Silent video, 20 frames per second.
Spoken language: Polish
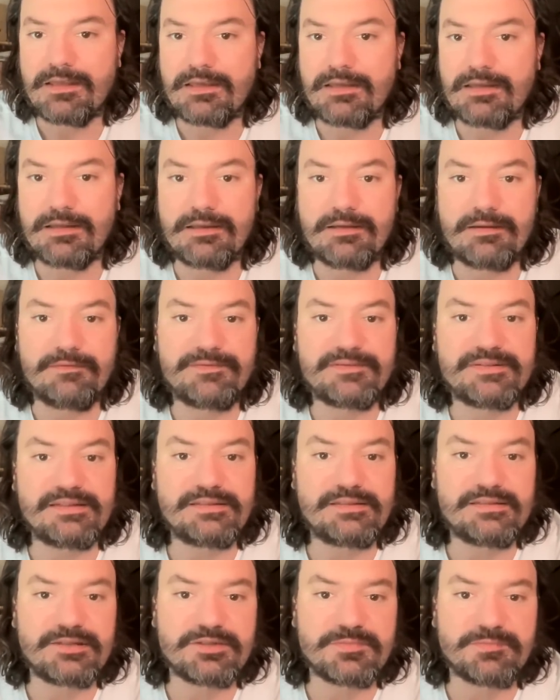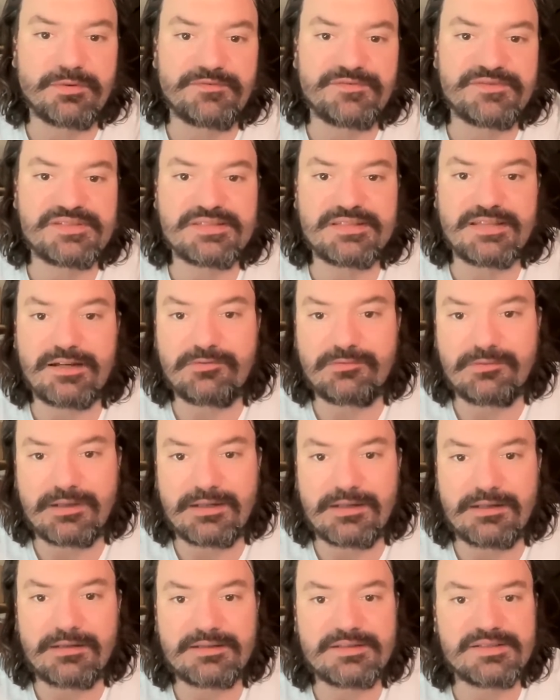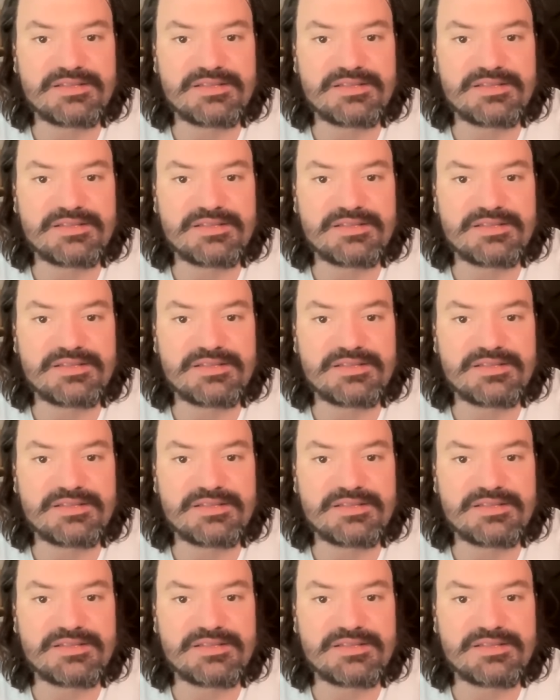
E, wtedy też powstała